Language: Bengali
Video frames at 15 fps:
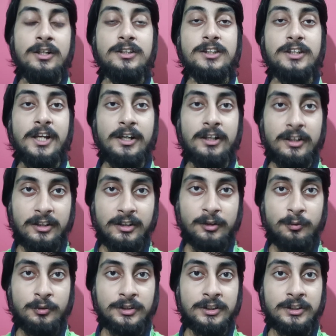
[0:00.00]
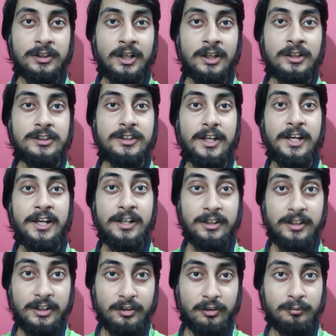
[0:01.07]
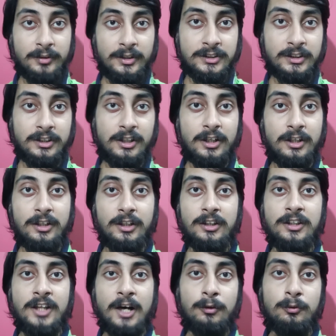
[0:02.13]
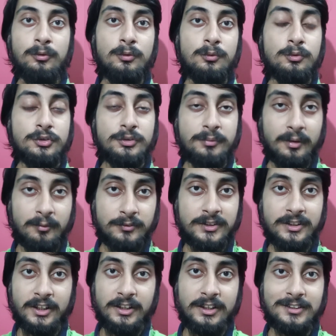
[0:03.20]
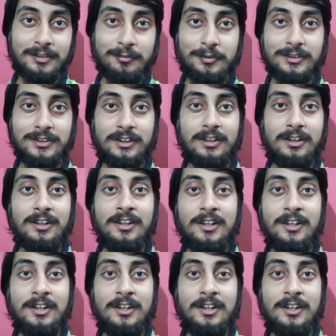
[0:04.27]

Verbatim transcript: যে ক্যারেক্টারটা রয়েছে তার যে এন্ট্রি হবে সেটা একটা দারুণ গোসভাম সিন হিসেবে সেটা